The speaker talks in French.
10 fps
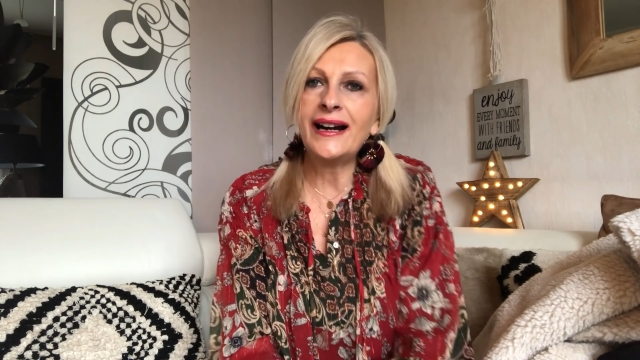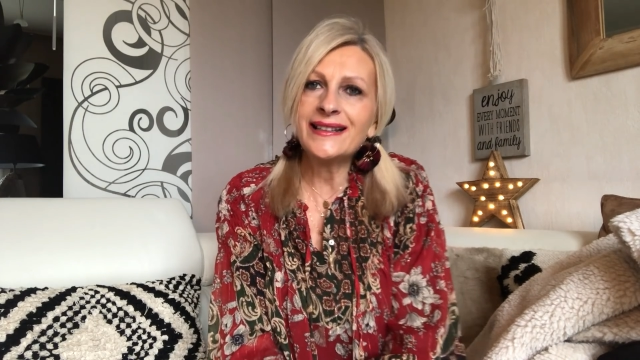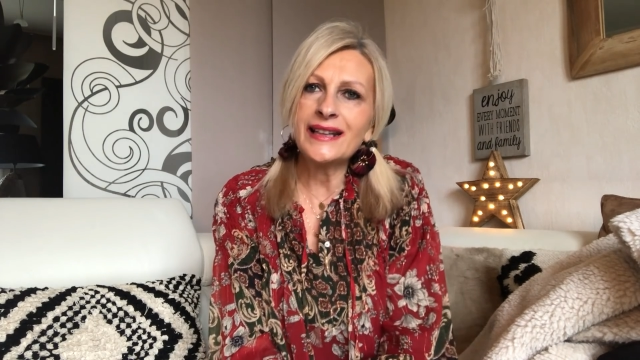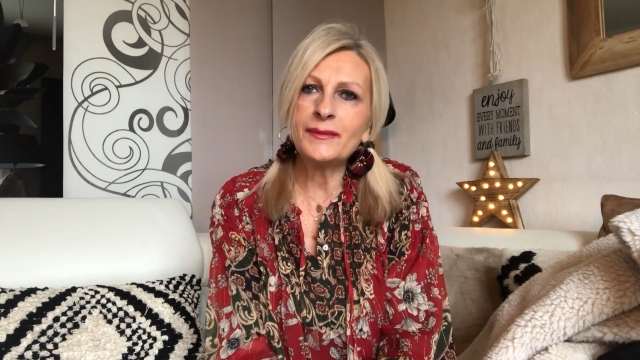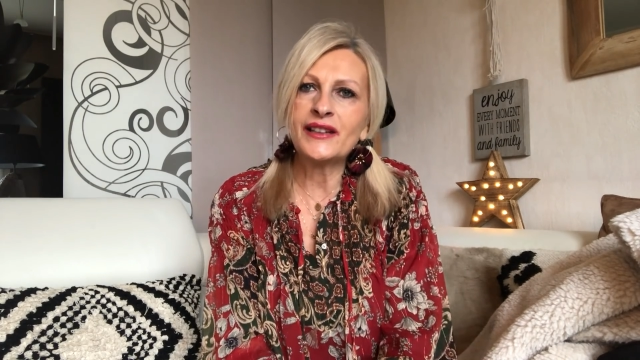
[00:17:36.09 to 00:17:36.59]
à
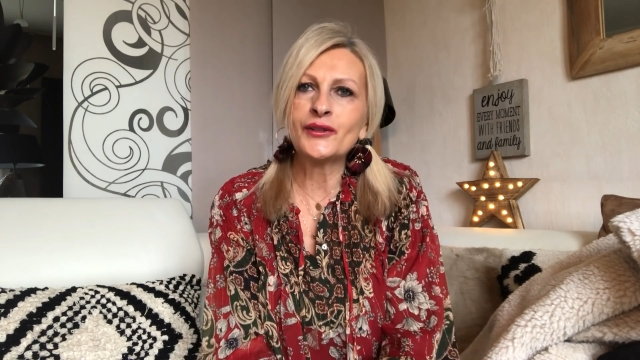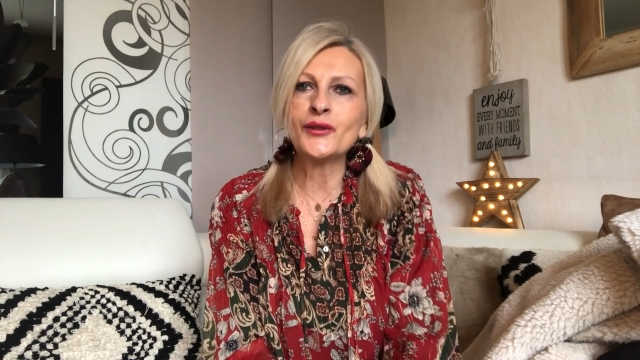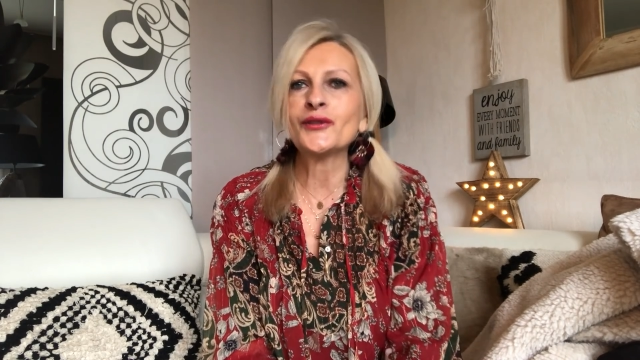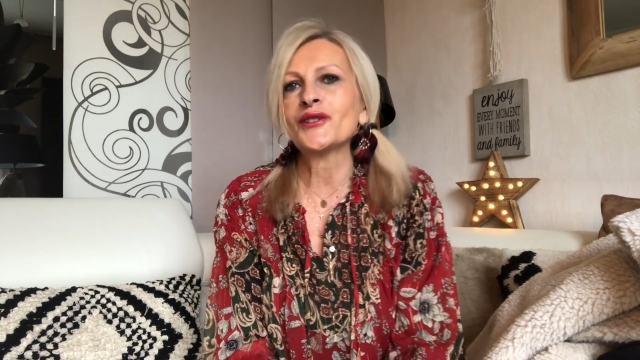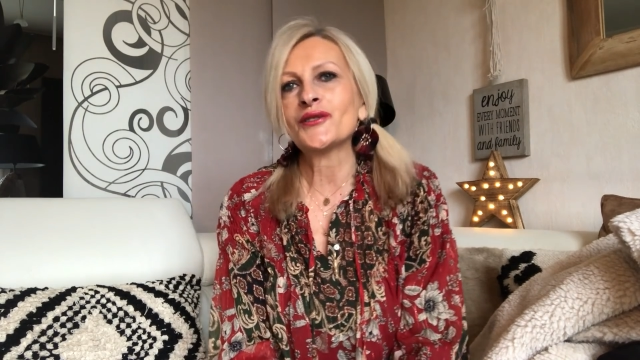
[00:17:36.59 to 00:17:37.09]
très
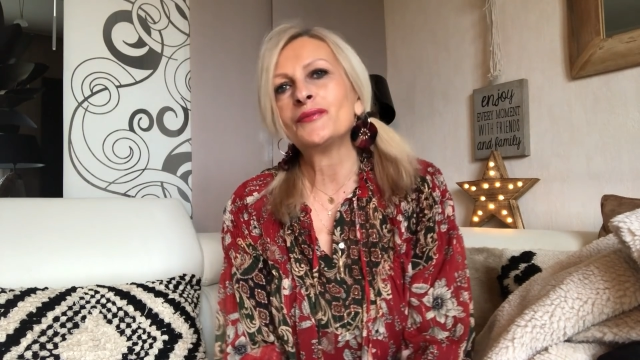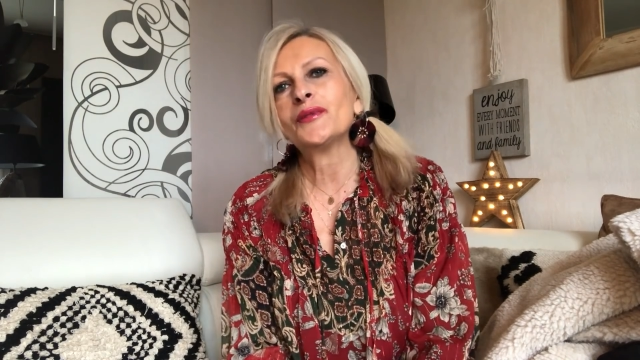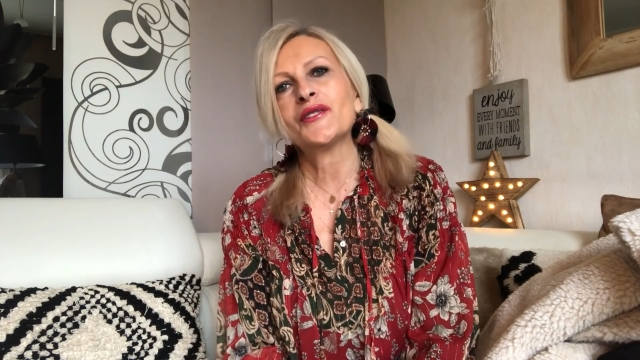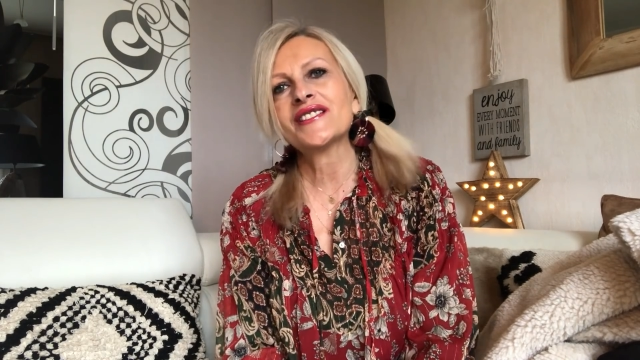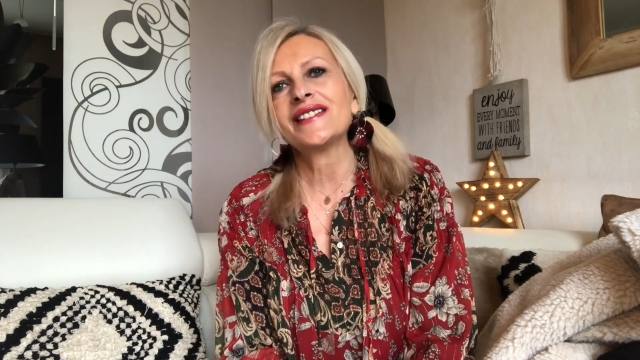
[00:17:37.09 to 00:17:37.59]
bientôt dans une
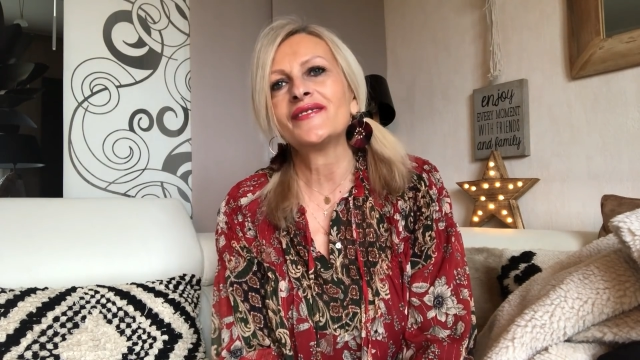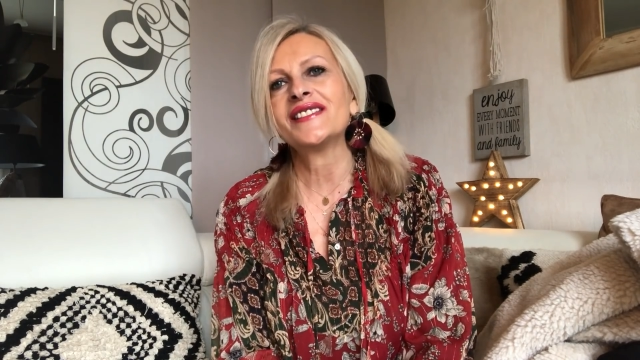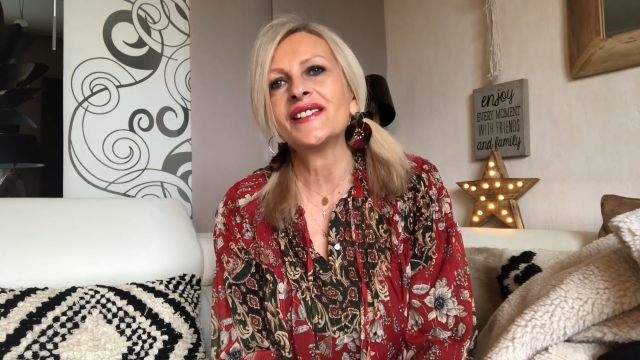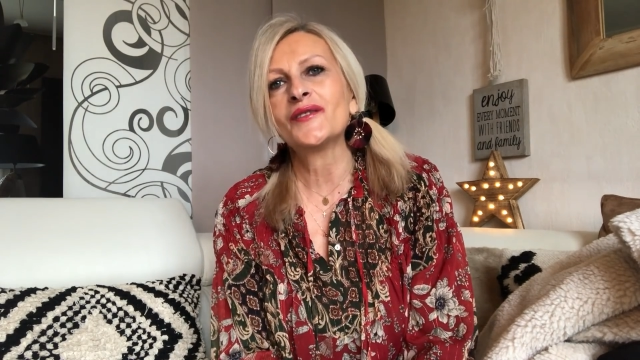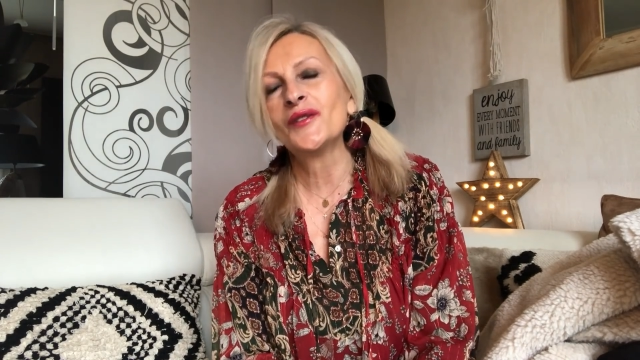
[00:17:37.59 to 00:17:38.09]
prochaine
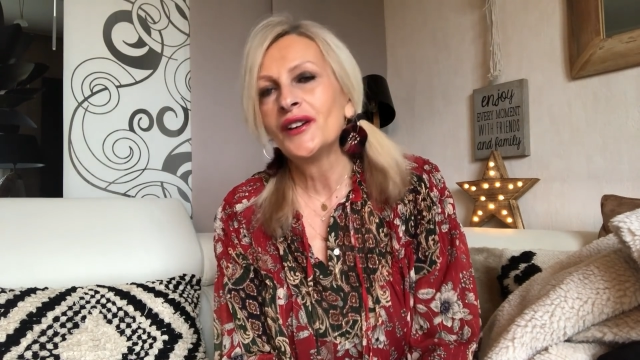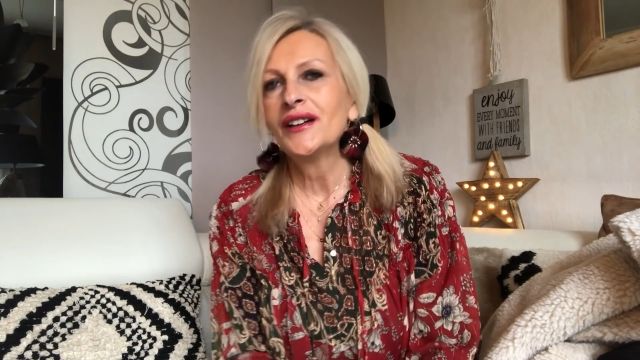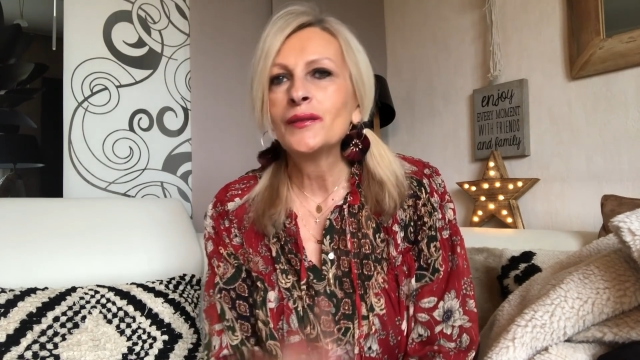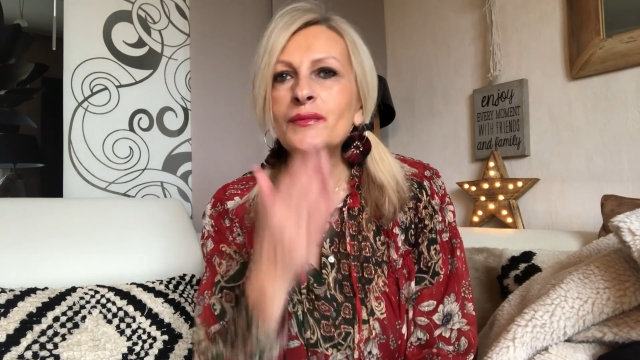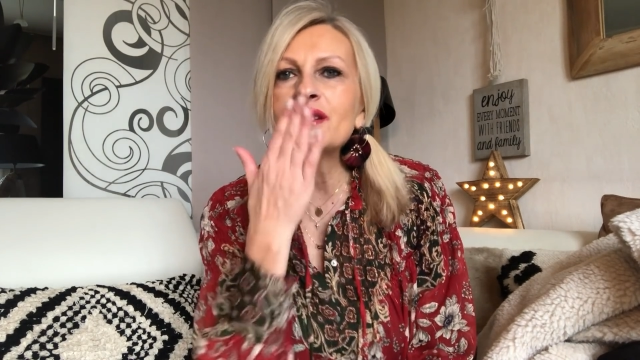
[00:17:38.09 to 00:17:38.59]
vidéo.
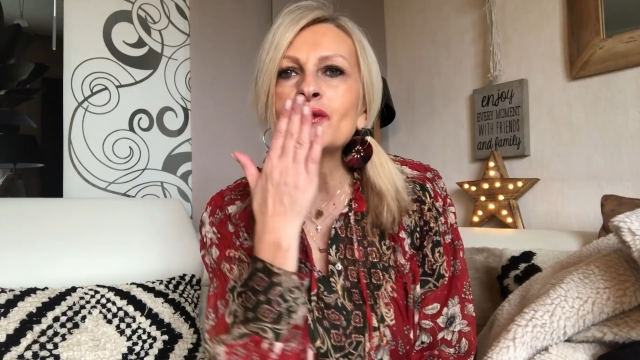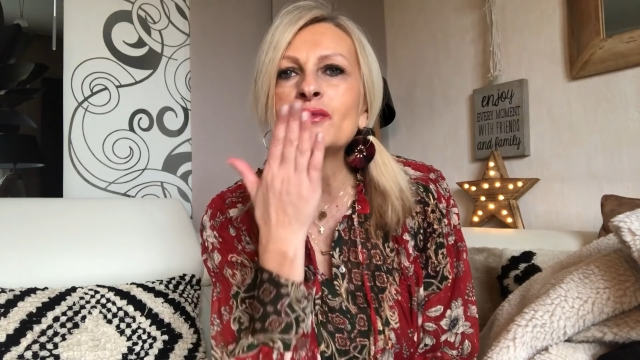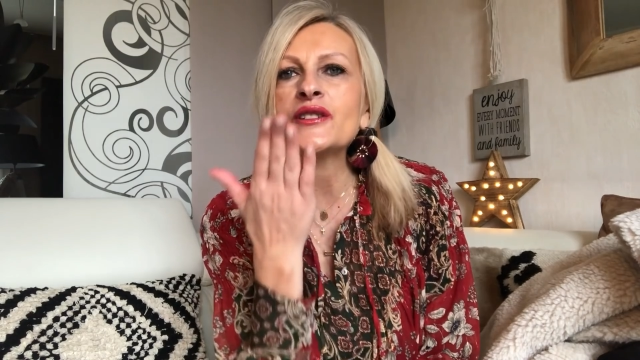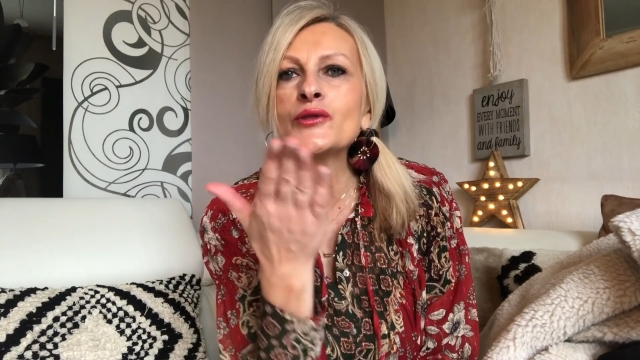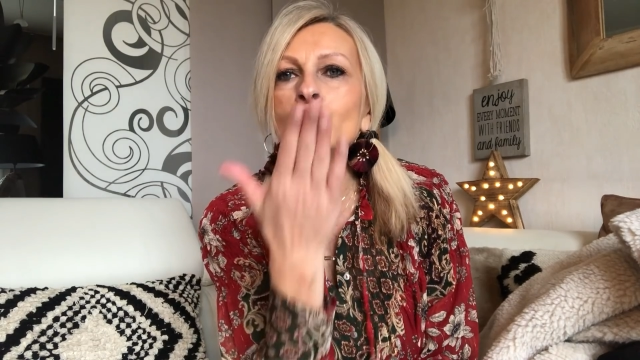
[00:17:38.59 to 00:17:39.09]
Bisous,
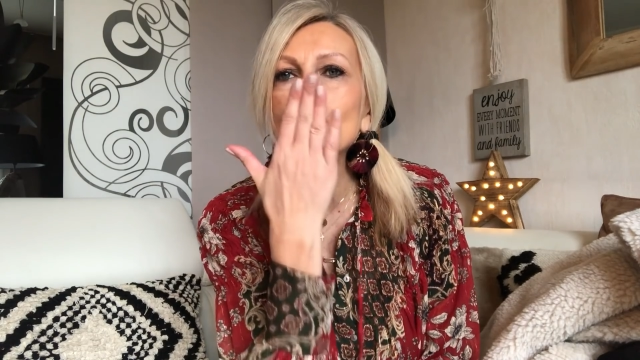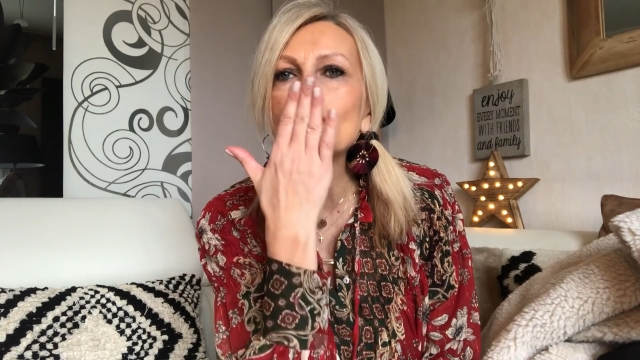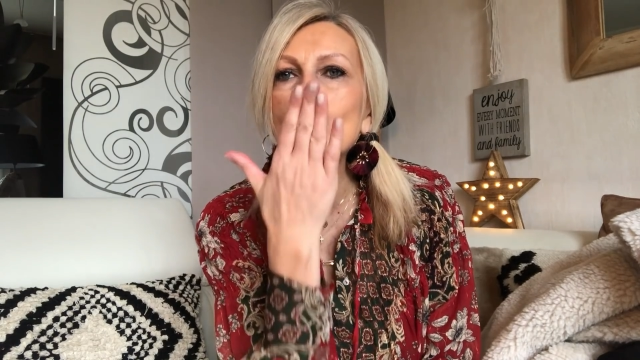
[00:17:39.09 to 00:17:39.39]
bisous.